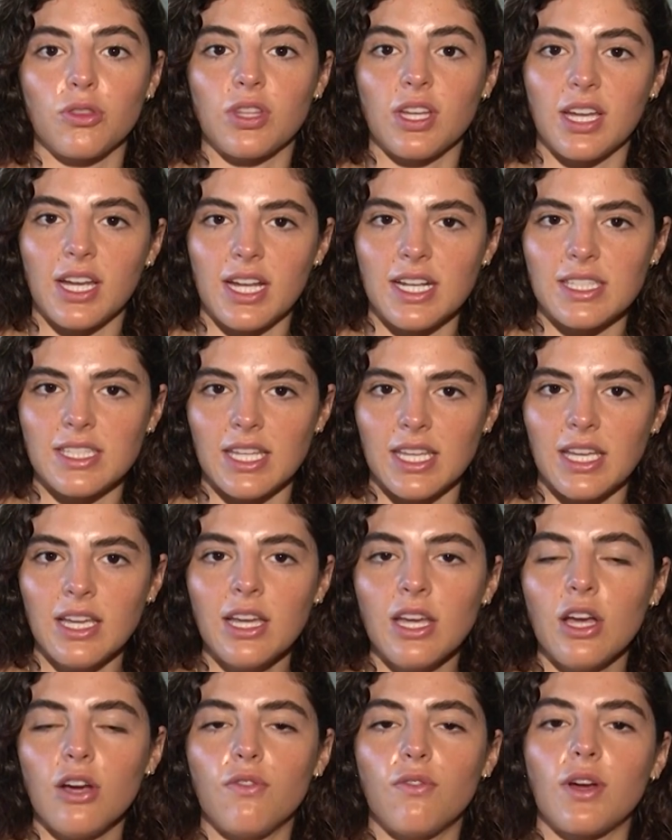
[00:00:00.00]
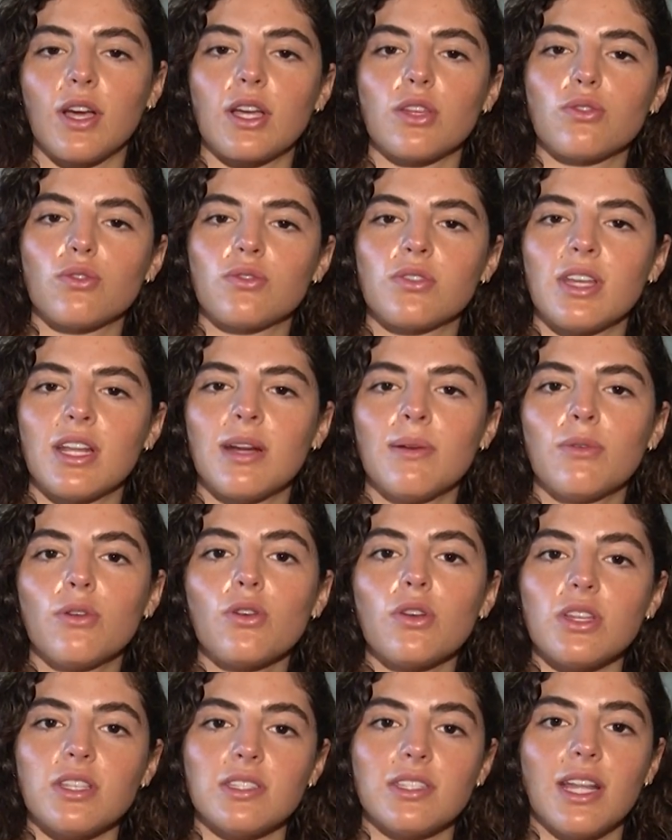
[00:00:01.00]
de protegerse fue que su
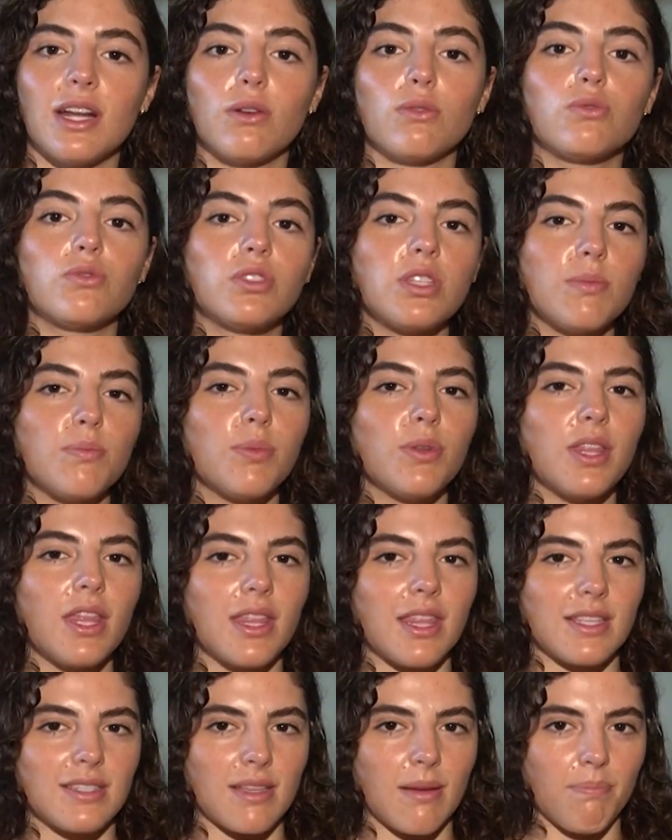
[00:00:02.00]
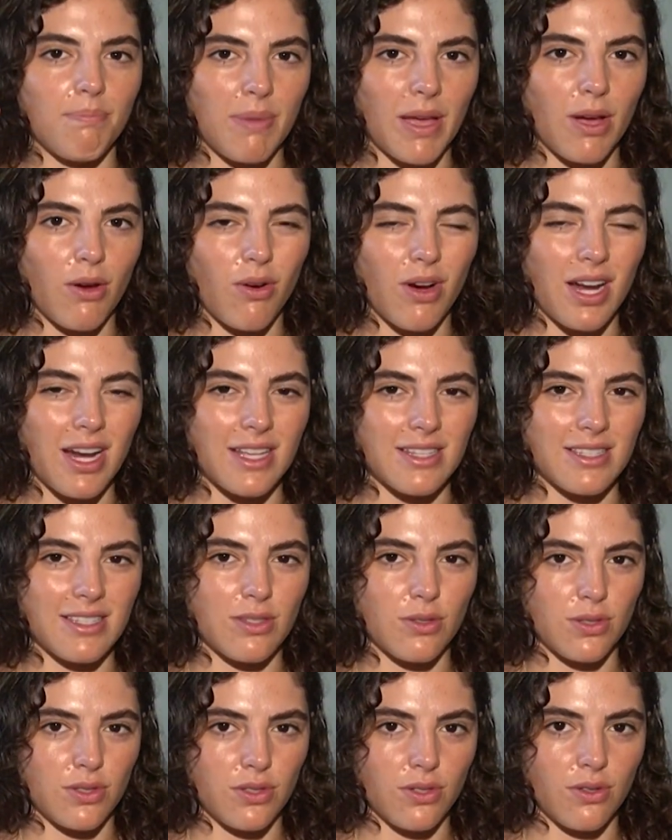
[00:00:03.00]
cerebro hiciera un tipo de desapego a la
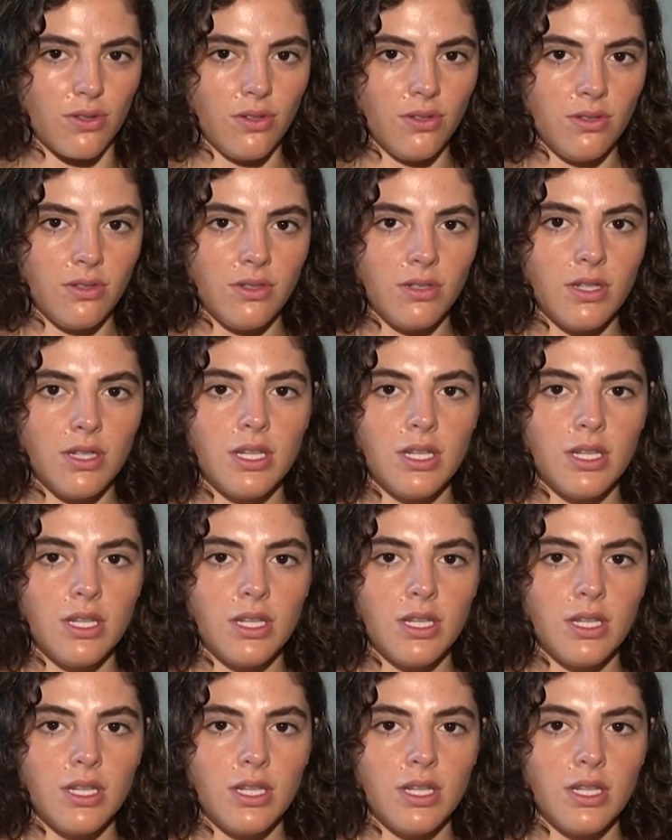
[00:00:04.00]
situación